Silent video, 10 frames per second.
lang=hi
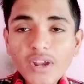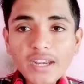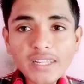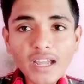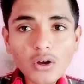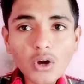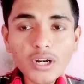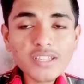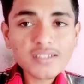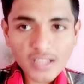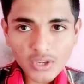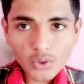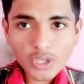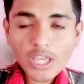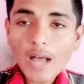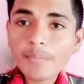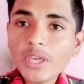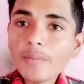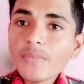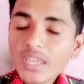वेट के अकॉर्डिंग सही होगी
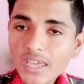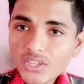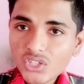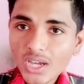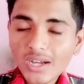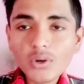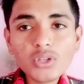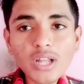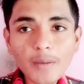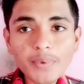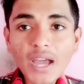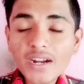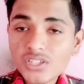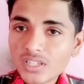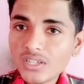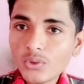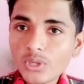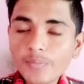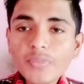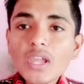आपके एज के अकॉर्डिंग आपकी हाइट सही
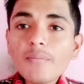होगी